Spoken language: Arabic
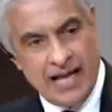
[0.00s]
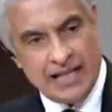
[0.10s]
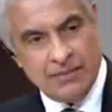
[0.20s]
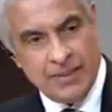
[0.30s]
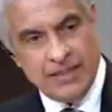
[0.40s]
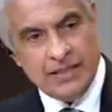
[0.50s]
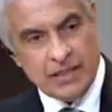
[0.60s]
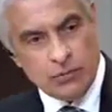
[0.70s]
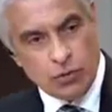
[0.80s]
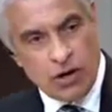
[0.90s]
على البنت
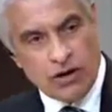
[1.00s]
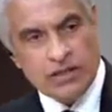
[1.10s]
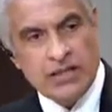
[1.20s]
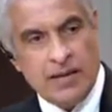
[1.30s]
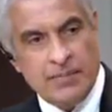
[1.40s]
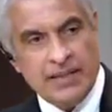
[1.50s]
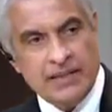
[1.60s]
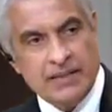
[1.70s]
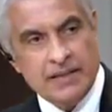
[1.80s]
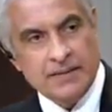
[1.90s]
لمجرد انها
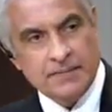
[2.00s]
بنت